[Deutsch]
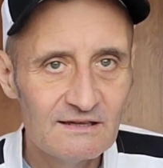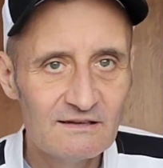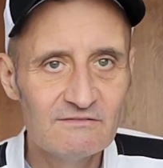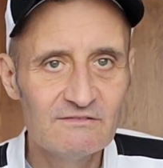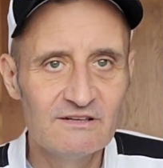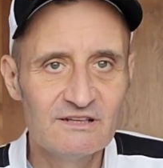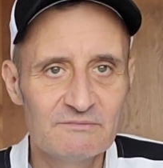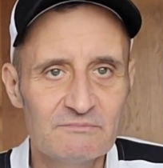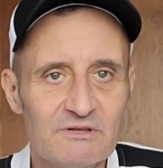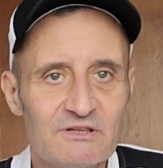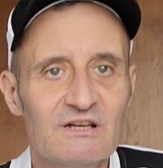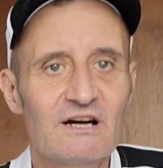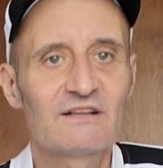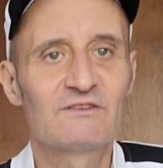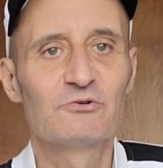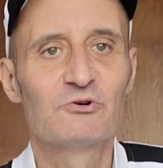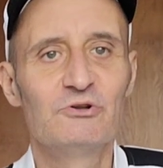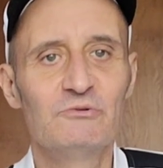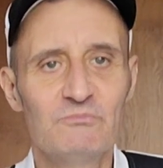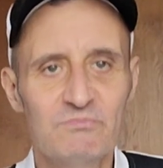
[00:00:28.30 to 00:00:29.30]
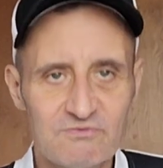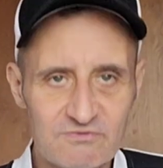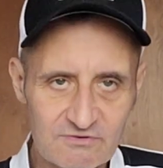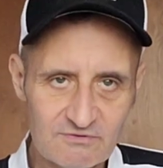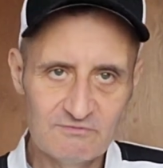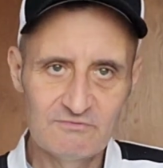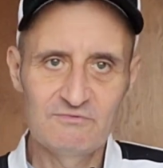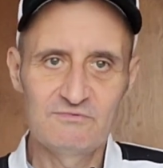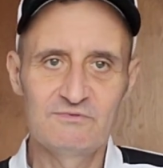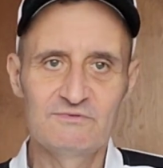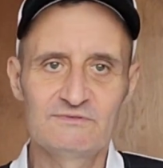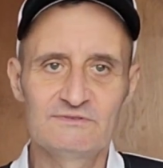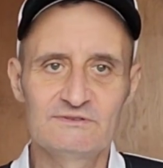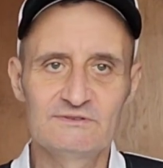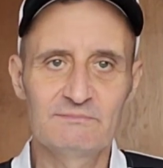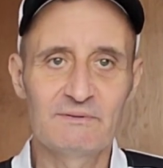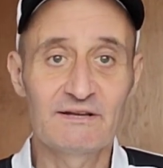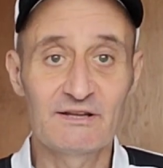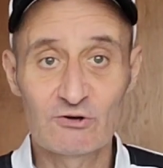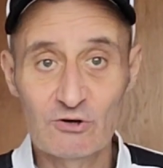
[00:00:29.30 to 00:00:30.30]
wenn ich mich gerade so hin.
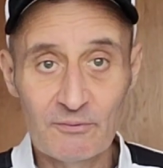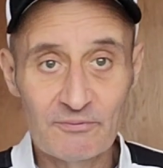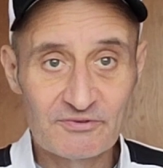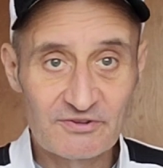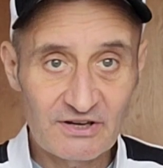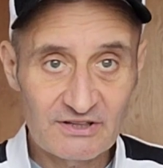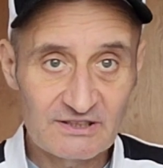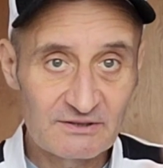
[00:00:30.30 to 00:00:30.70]
der Kopf sagt,